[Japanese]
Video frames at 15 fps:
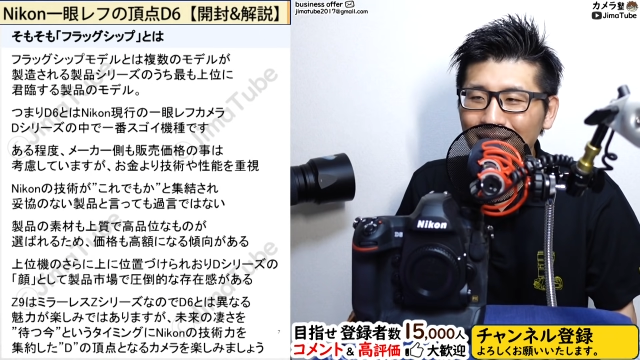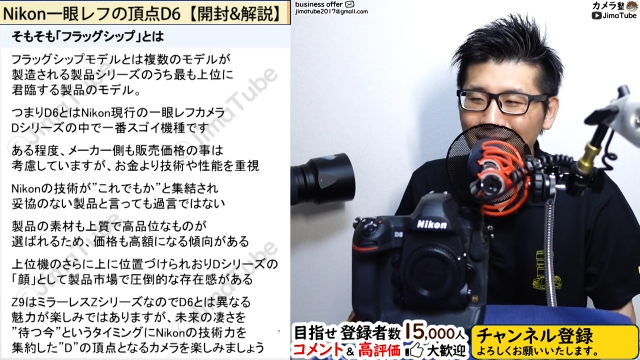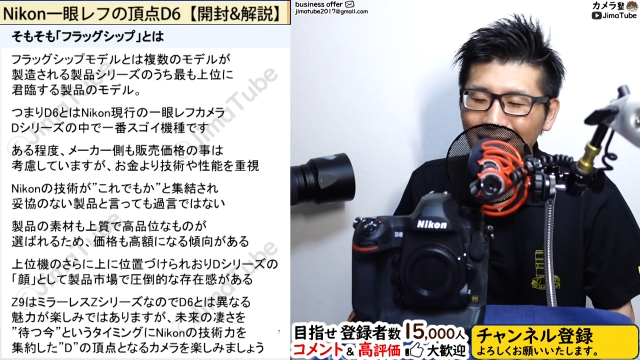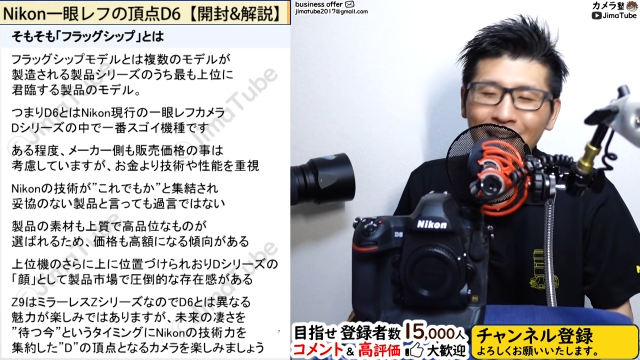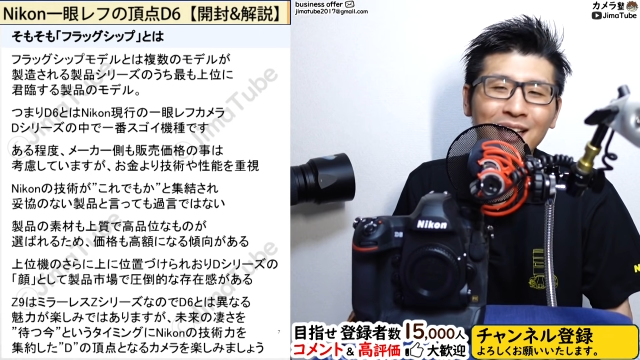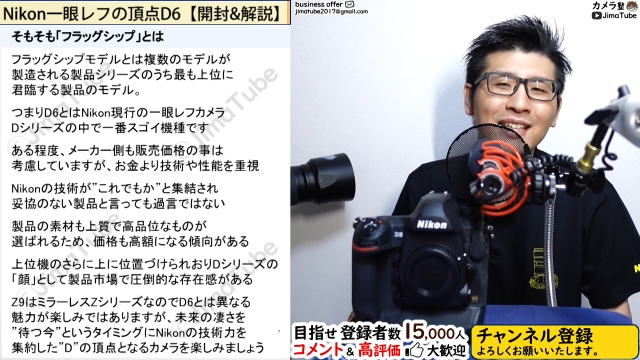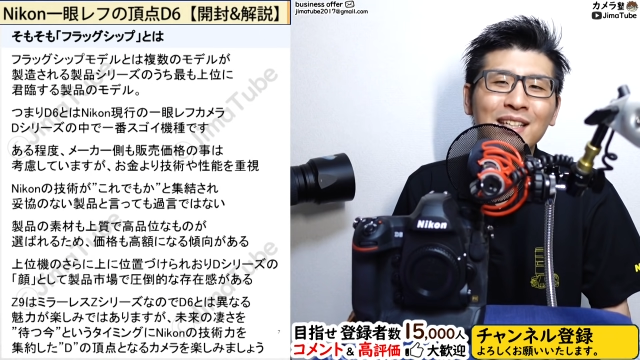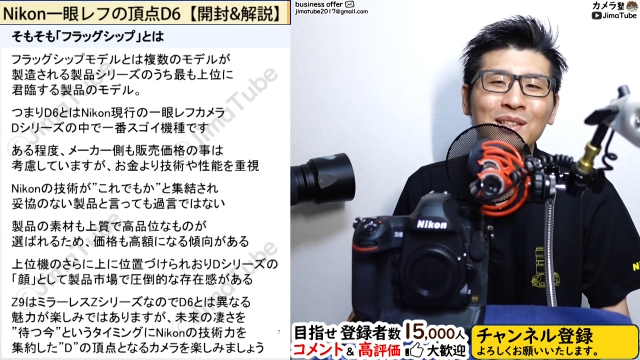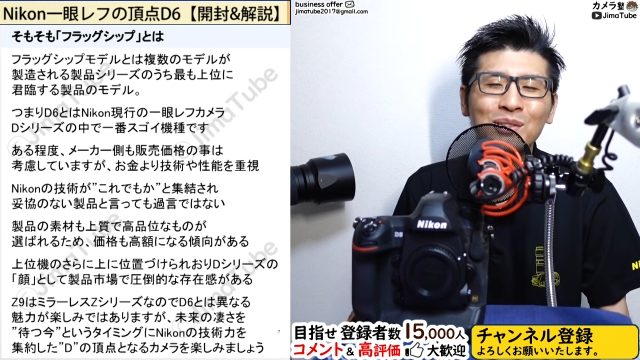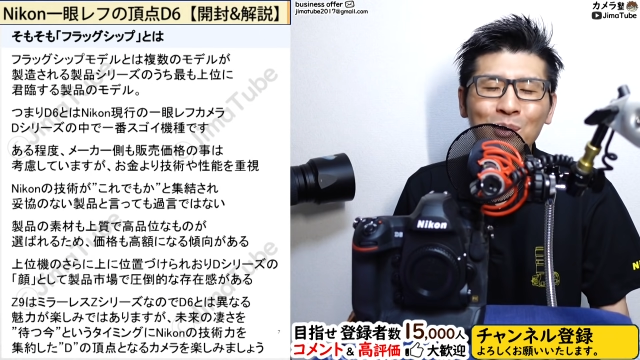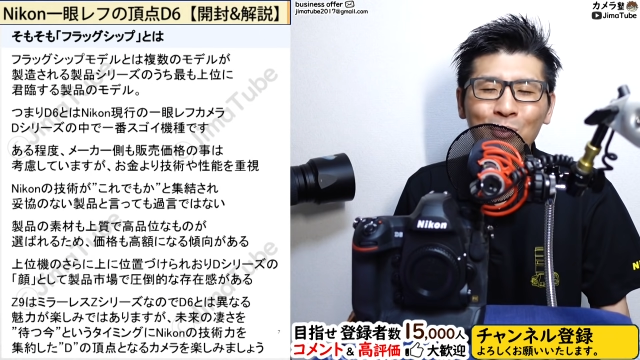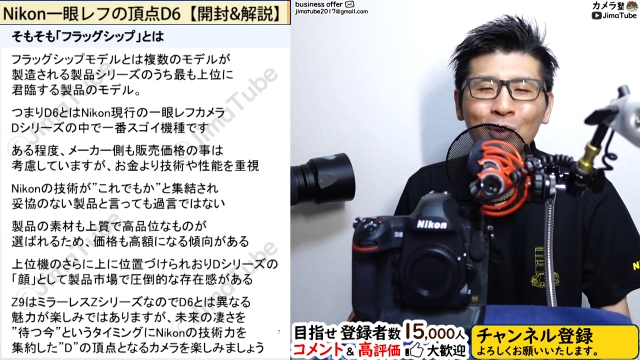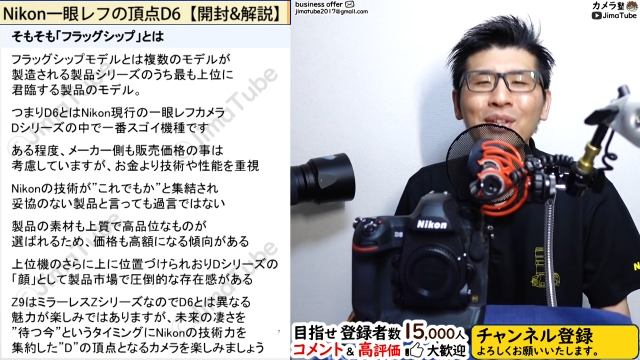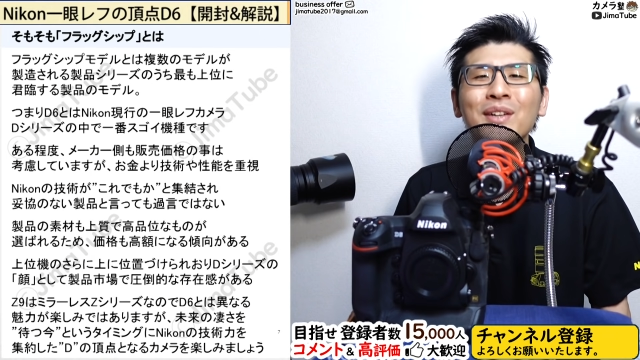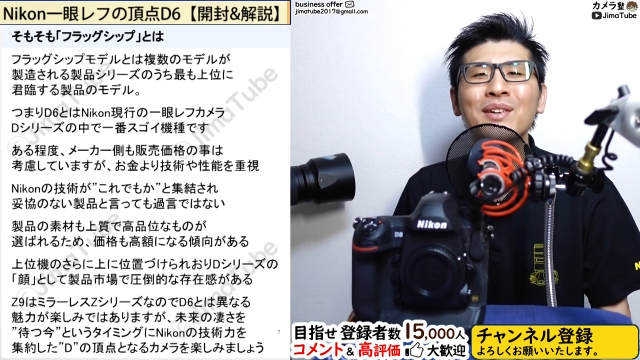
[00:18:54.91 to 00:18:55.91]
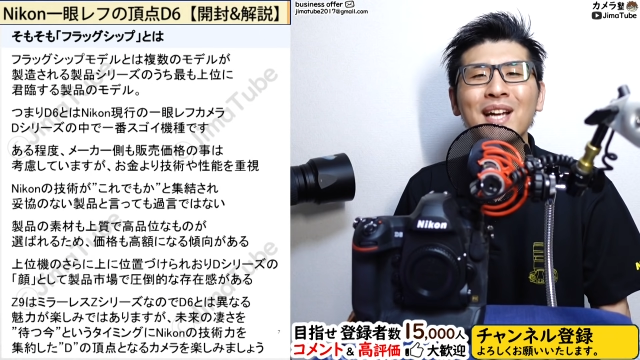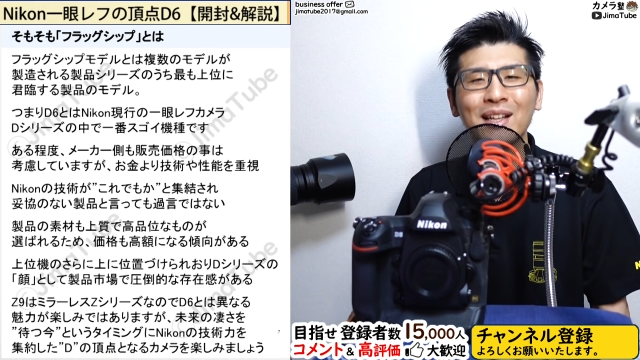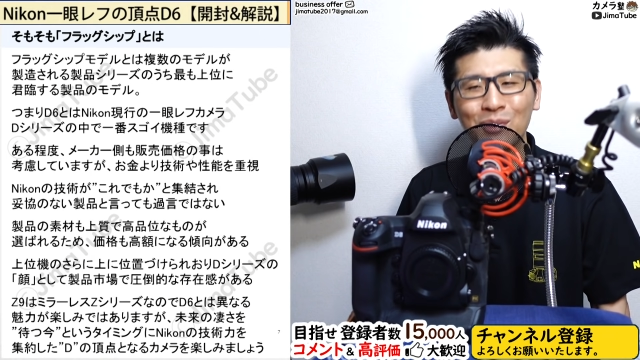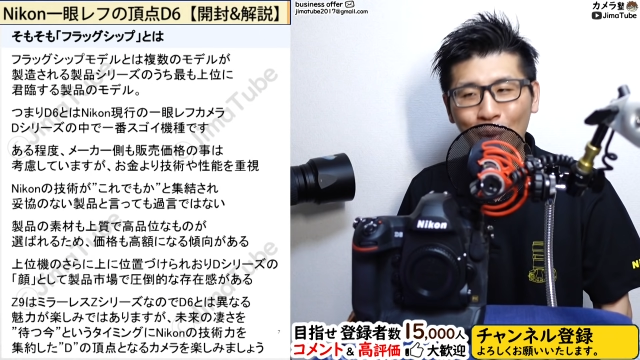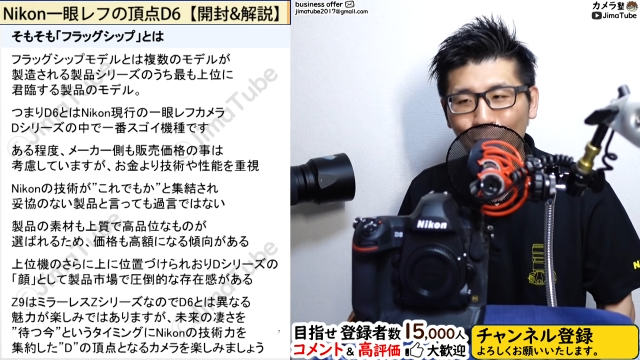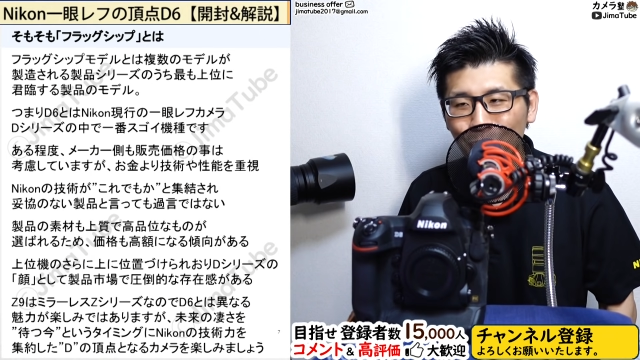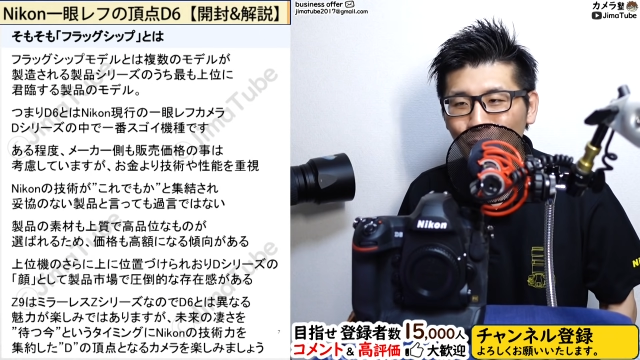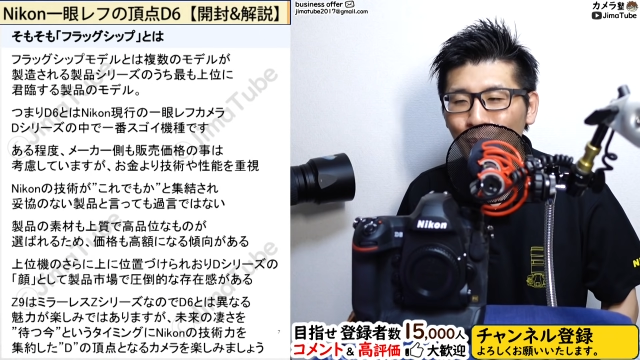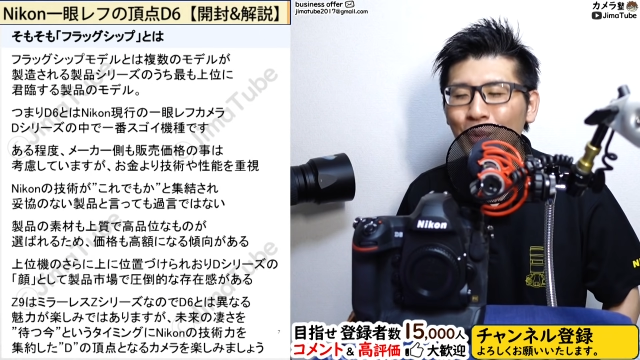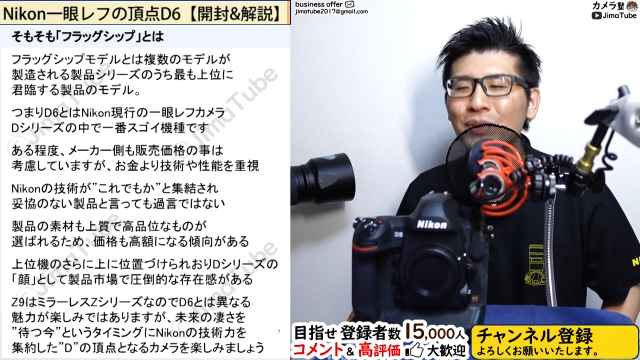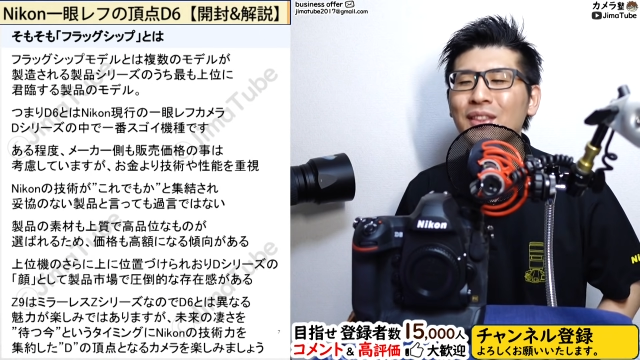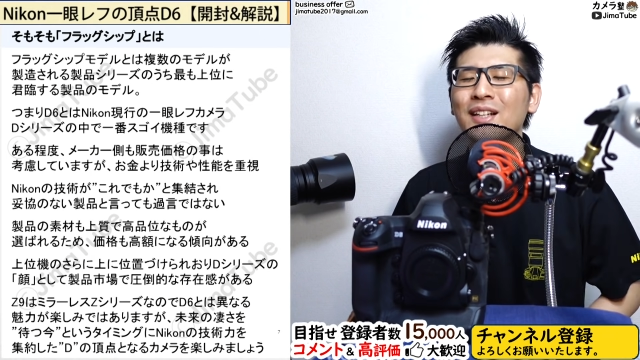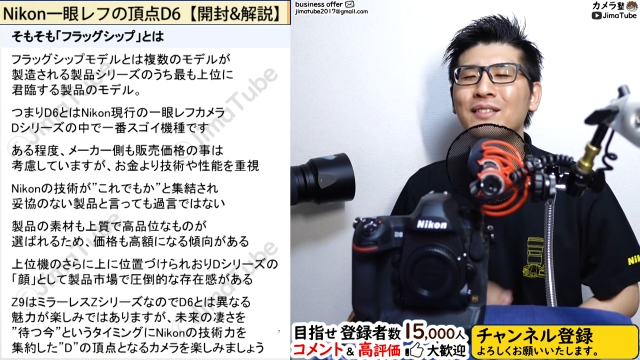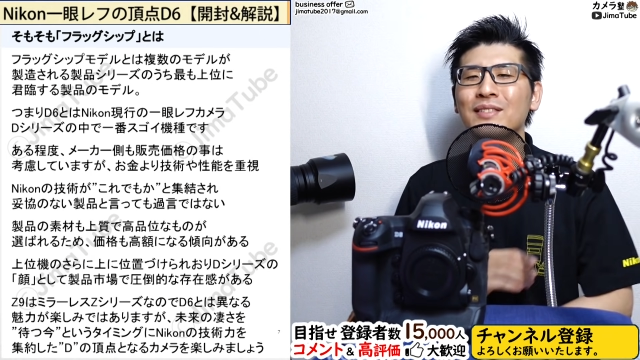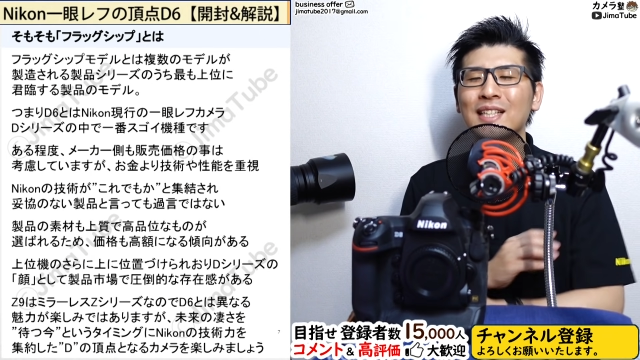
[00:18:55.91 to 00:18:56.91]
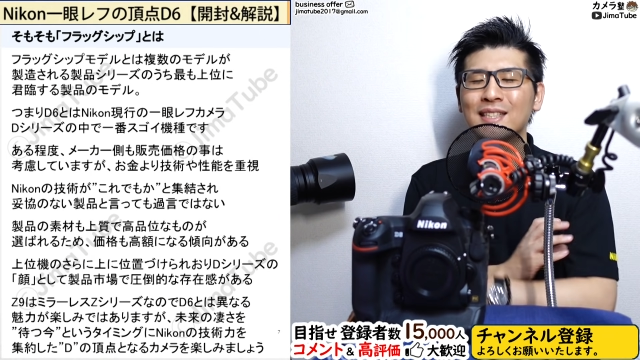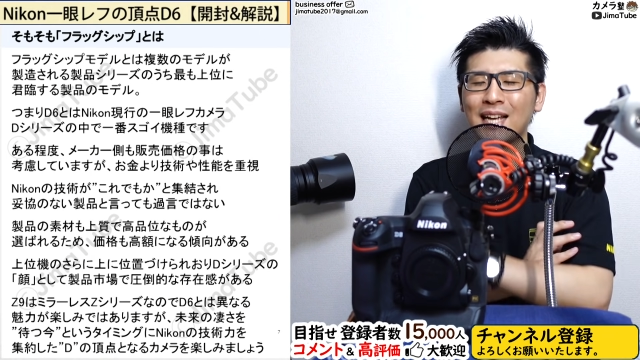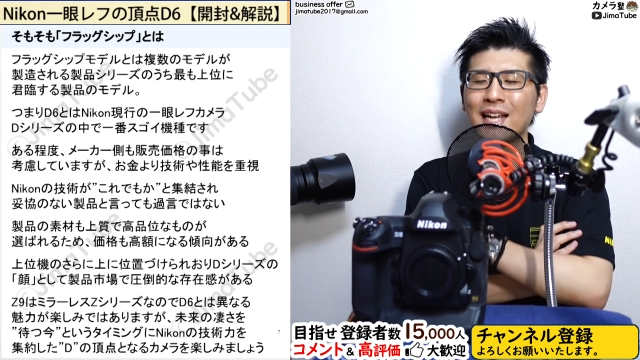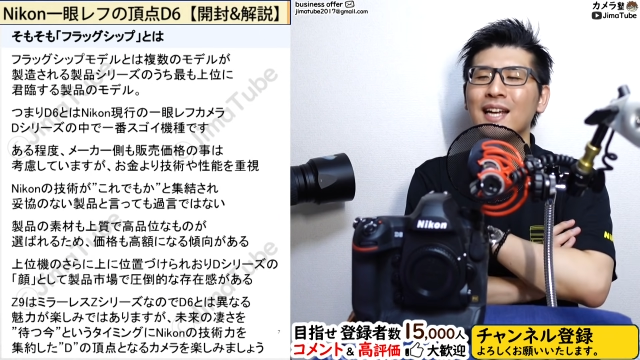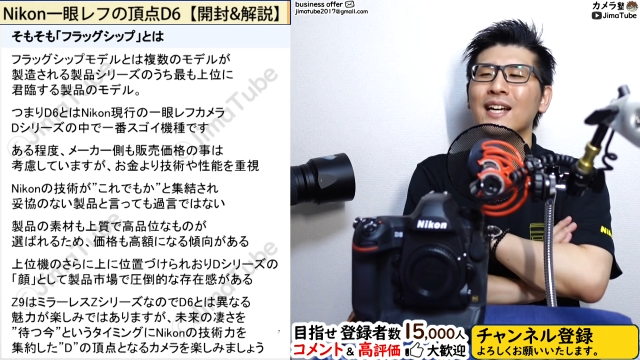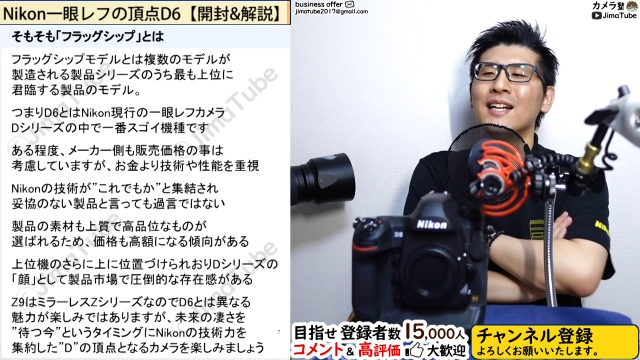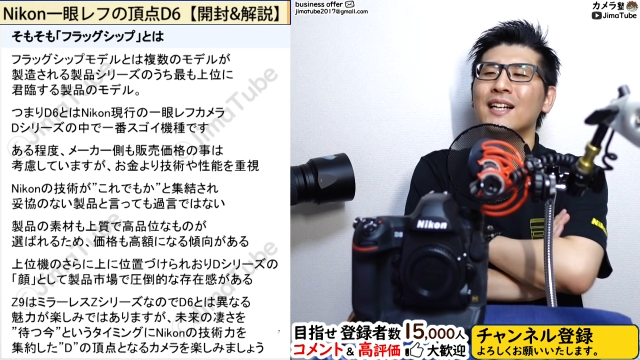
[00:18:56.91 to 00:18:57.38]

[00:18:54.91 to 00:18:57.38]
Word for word: 製品のモデルやと思ってください。